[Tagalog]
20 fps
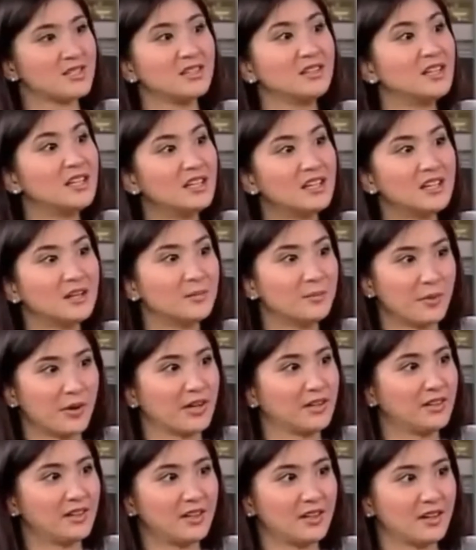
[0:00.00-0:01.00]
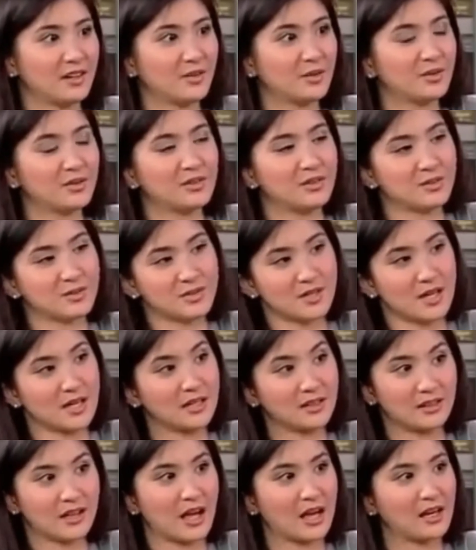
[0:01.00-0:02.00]
Hindi rin pwedeng ganun, yung sa
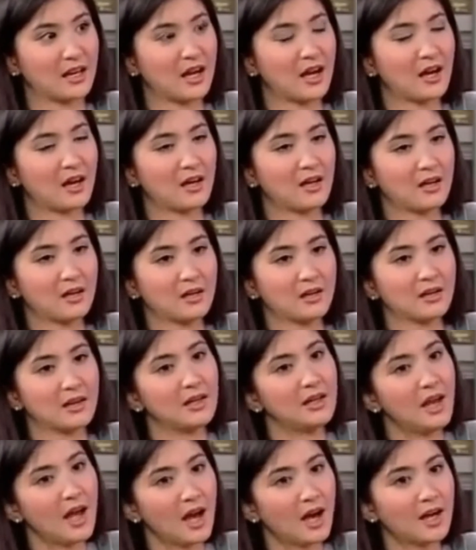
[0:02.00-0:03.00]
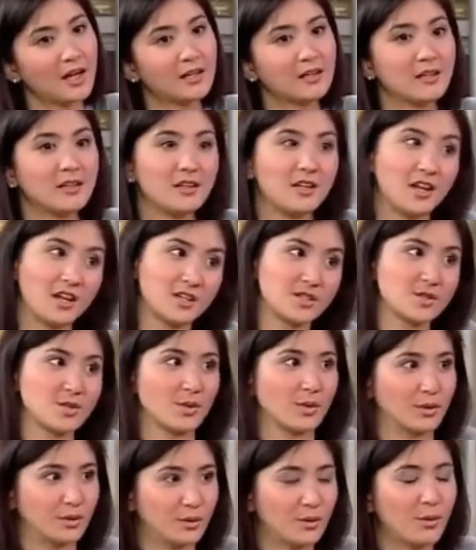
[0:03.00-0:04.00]
gitna lang. Kailangan yes
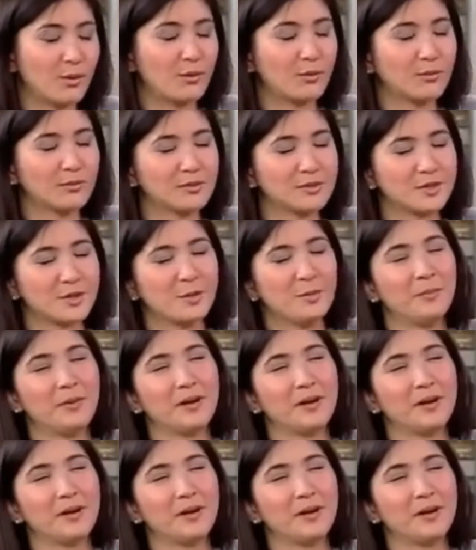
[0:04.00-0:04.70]
or no. So,